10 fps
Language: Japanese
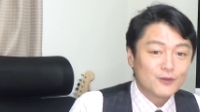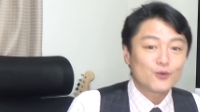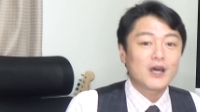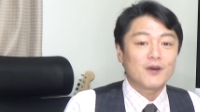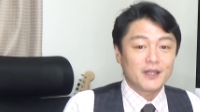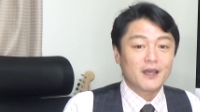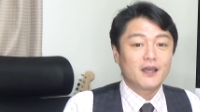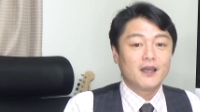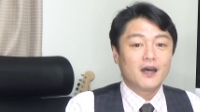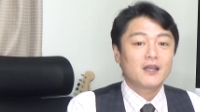ノラはね
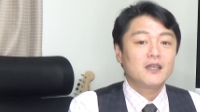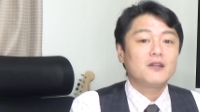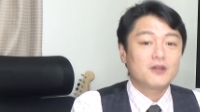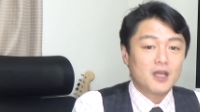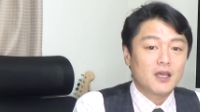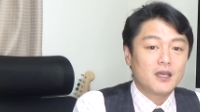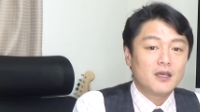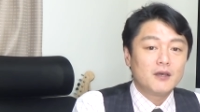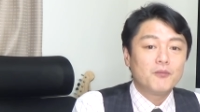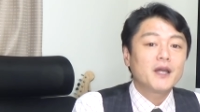はっきり言って
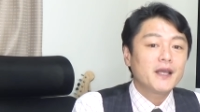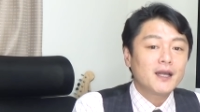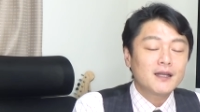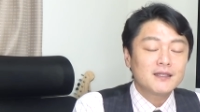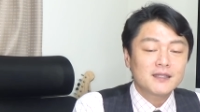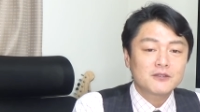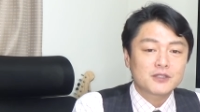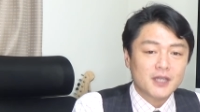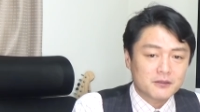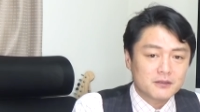招かれざる
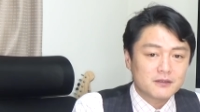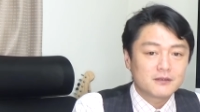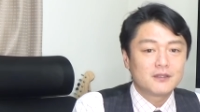客